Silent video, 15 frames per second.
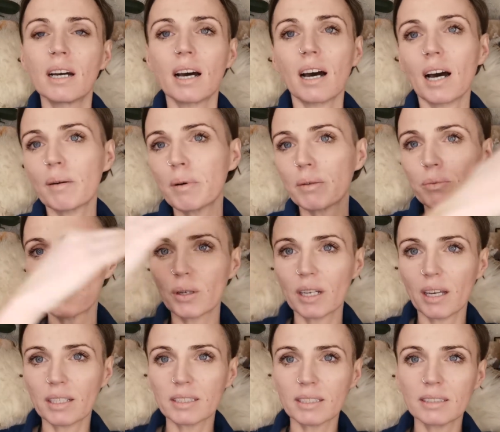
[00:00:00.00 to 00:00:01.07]
Aber
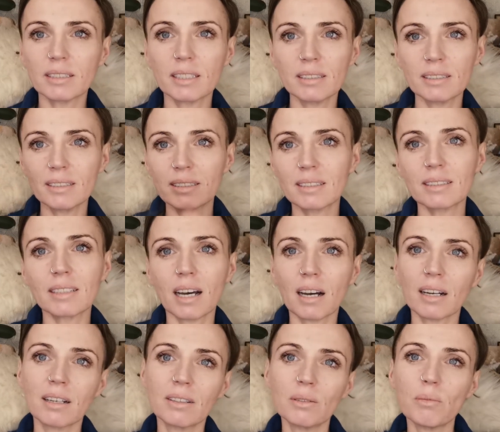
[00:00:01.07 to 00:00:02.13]
woher sind denn diese
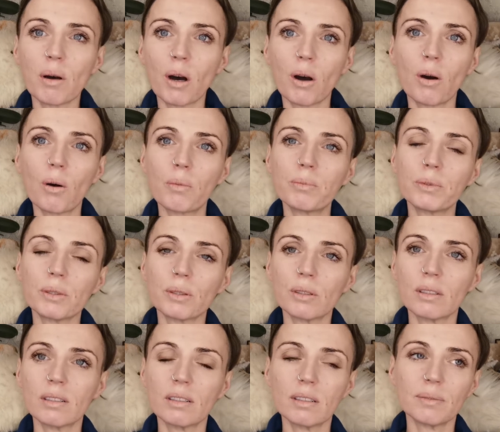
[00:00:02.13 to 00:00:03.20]
Sachen überhaupt,
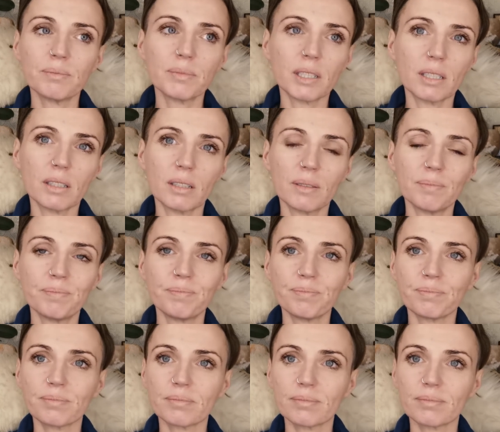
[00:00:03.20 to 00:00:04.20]
äh, ähm, ähm